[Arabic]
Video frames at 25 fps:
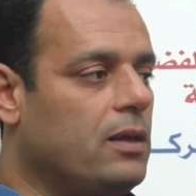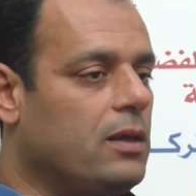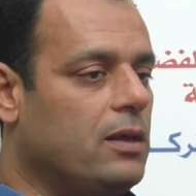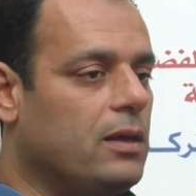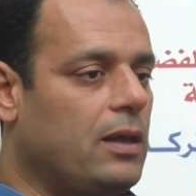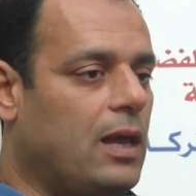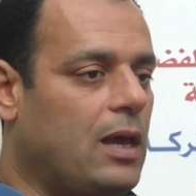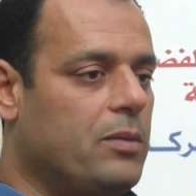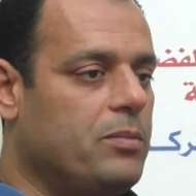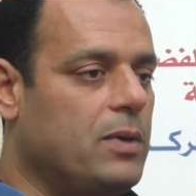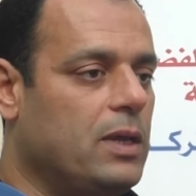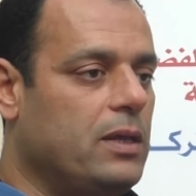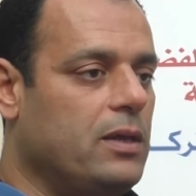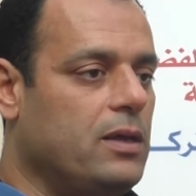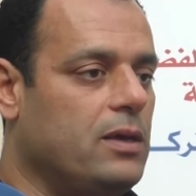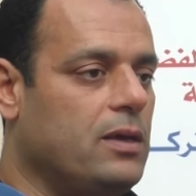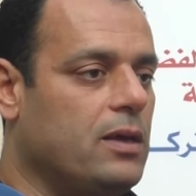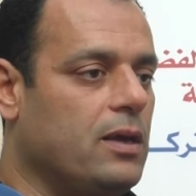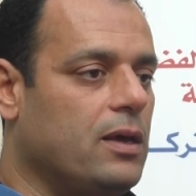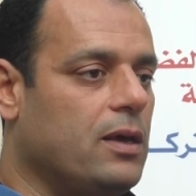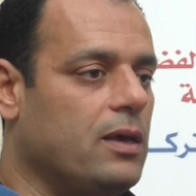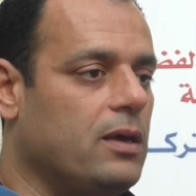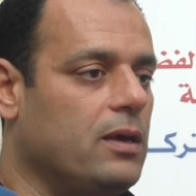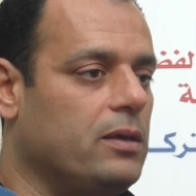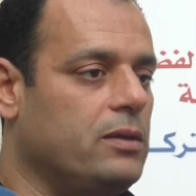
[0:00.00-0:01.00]

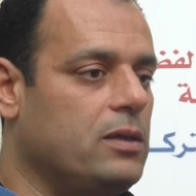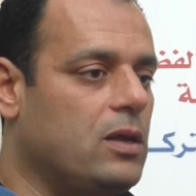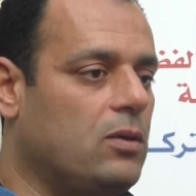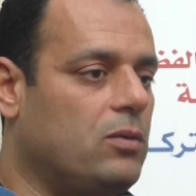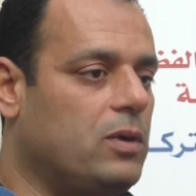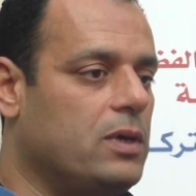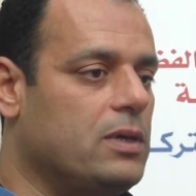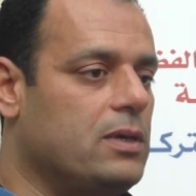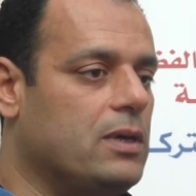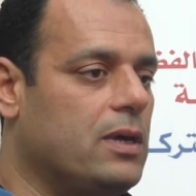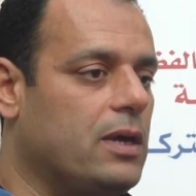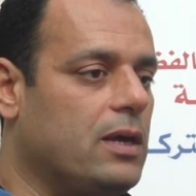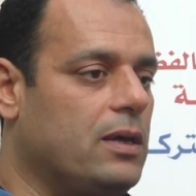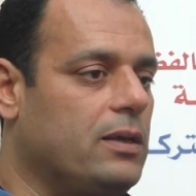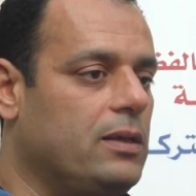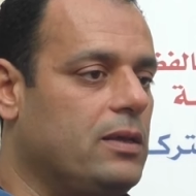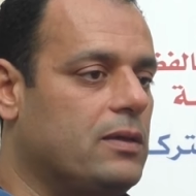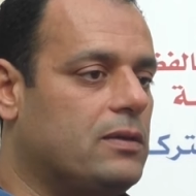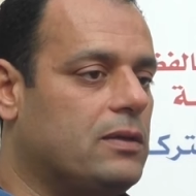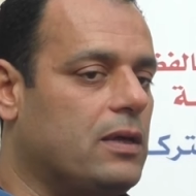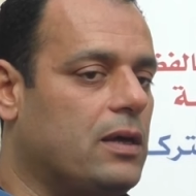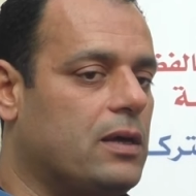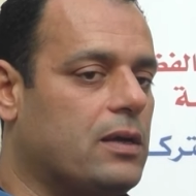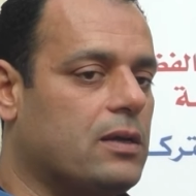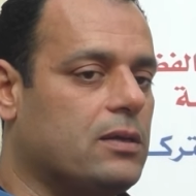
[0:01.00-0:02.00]
العملية النوعية اللي
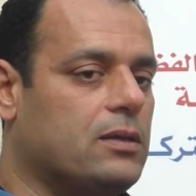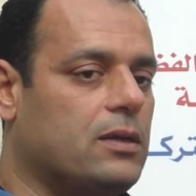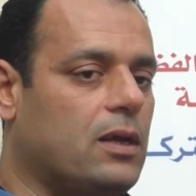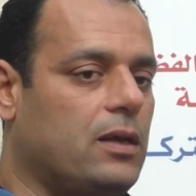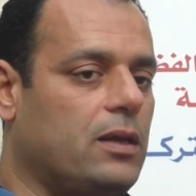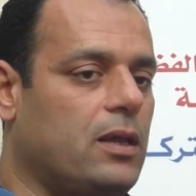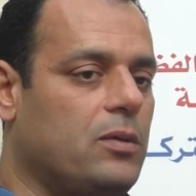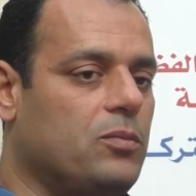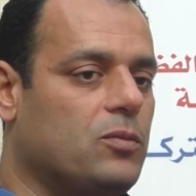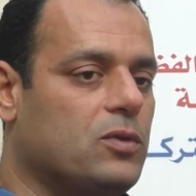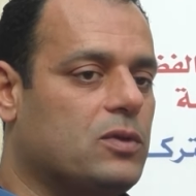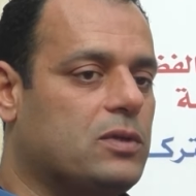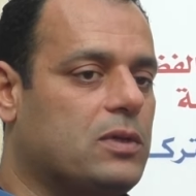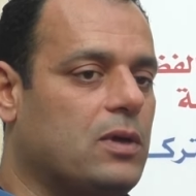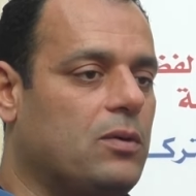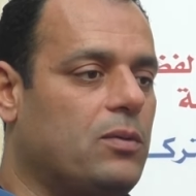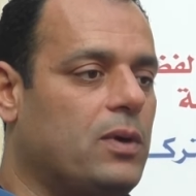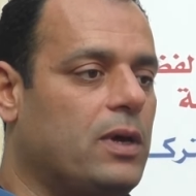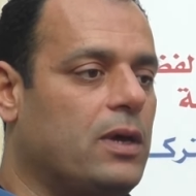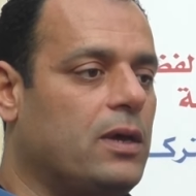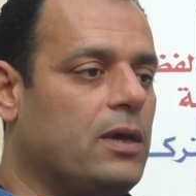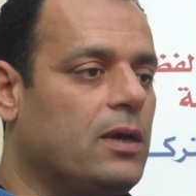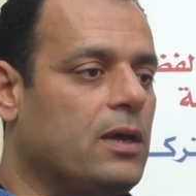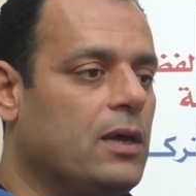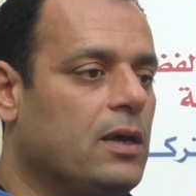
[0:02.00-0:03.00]
صارت على
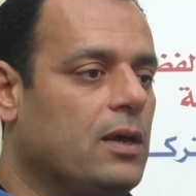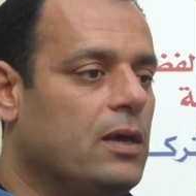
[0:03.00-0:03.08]
مستوى